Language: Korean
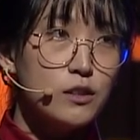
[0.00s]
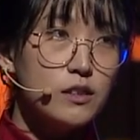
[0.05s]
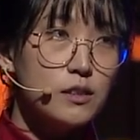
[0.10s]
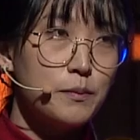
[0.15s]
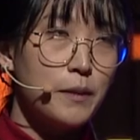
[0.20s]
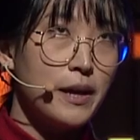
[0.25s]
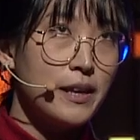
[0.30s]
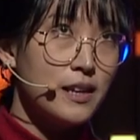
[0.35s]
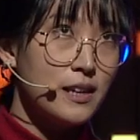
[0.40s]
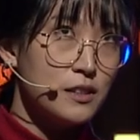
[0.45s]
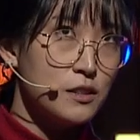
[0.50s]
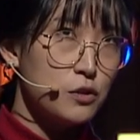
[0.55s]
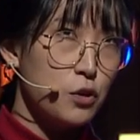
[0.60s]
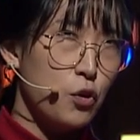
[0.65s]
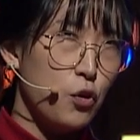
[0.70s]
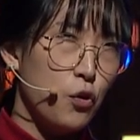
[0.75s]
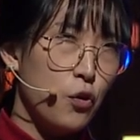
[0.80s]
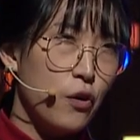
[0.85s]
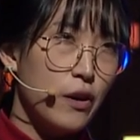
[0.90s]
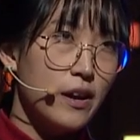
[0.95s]
만약에
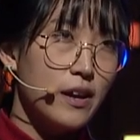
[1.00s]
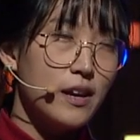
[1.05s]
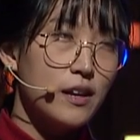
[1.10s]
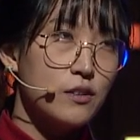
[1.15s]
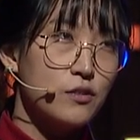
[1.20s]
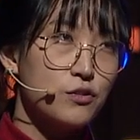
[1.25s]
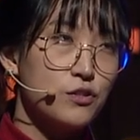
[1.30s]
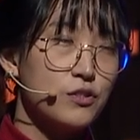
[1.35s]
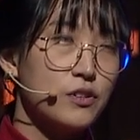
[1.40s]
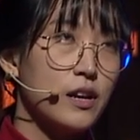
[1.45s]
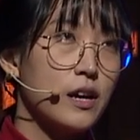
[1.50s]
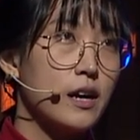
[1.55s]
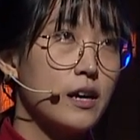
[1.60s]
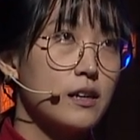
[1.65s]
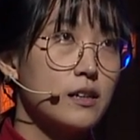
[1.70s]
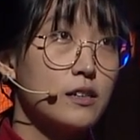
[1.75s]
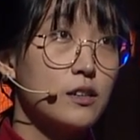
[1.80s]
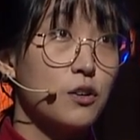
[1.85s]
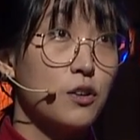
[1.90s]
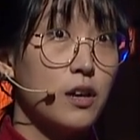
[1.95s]
저에게 누군가가
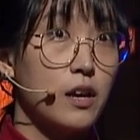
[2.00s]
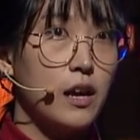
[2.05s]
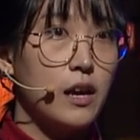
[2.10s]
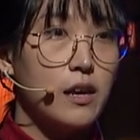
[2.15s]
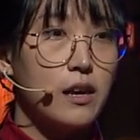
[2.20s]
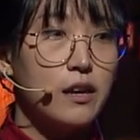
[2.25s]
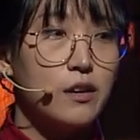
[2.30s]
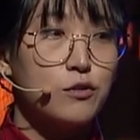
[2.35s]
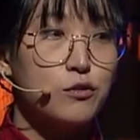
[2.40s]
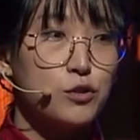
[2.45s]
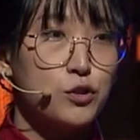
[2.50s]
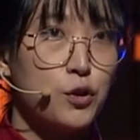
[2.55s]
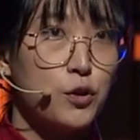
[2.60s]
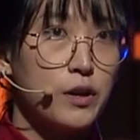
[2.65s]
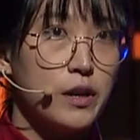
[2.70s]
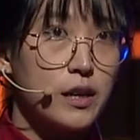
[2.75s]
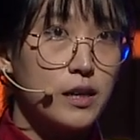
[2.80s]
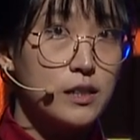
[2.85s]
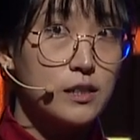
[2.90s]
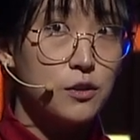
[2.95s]
그렇게 얘기하고
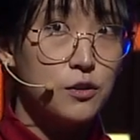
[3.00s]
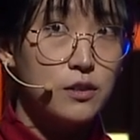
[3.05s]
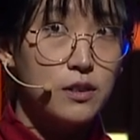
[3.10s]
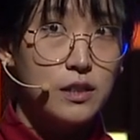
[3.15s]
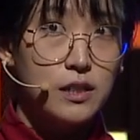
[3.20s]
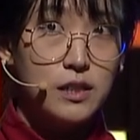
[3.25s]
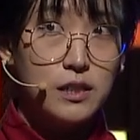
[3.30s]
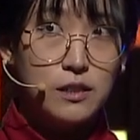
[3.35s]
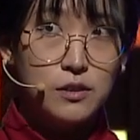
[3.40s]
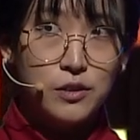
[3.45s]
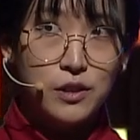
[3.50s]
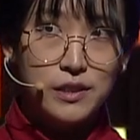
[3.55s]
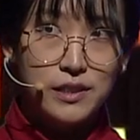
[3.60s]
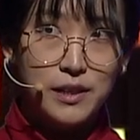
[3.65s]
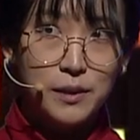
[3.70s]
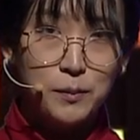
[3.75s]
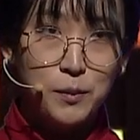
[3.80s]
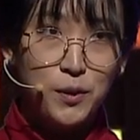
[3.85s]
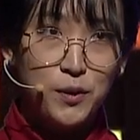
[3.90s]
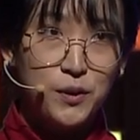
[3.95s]
저에게 그런 일이
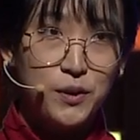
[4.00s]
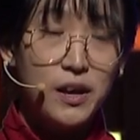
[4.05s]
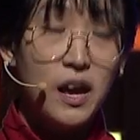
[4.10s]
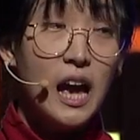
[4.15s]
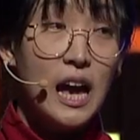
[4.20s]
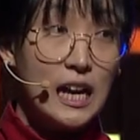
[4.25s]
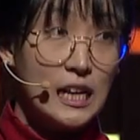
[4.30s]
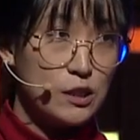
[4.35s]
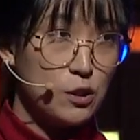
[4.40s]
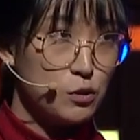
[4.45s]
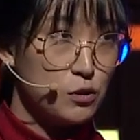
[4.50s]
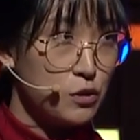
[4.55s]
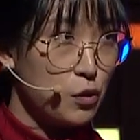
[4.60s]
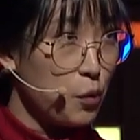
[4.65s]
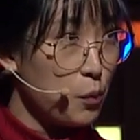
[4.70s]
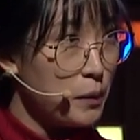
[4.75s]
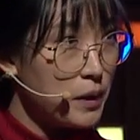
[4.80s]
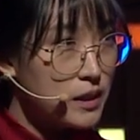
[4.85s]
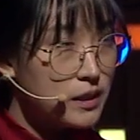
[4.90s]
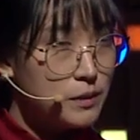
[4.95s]
일어났다면 전
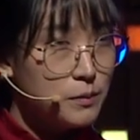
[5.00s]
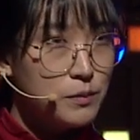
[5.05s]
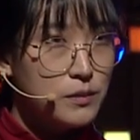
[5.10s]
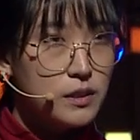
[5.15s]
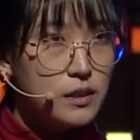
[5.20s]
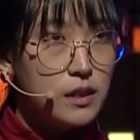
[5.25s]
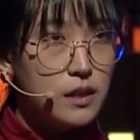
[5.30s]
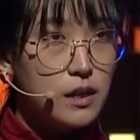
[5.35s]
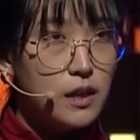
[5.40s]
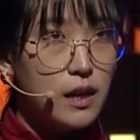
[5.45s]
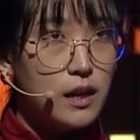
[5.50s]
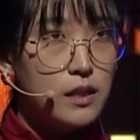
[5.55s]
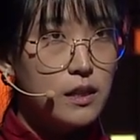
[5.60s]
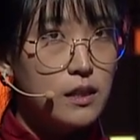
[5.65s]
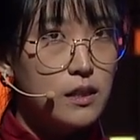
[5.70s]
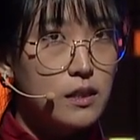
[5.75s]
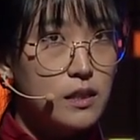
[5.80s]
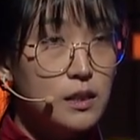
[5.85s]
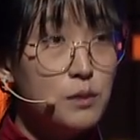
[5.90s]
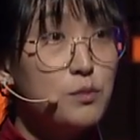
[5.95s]
정말
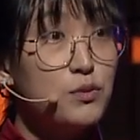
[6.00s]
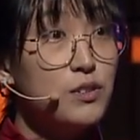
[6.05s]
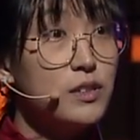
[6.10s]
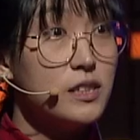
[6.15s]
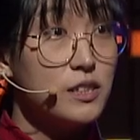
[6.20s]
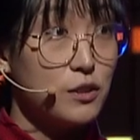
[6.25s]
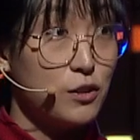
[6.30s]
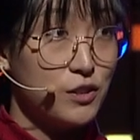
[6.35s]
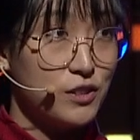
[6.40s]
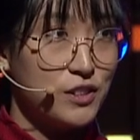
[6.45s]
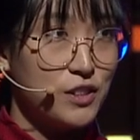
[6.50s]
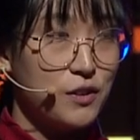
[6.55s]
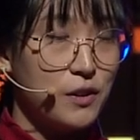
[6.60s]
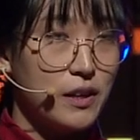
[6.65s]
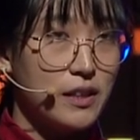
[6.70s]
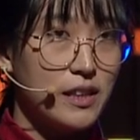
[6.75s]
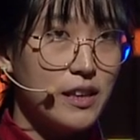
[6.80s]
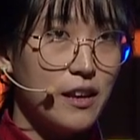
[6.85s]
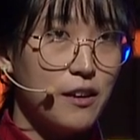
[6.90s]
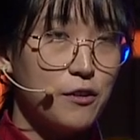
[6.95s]
끔찍한 기분이 들었을 것
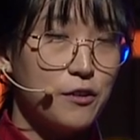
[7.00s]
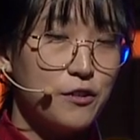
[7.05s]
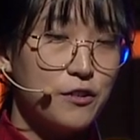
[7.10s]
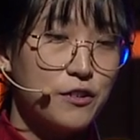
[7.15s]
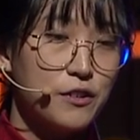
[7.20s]
같아요.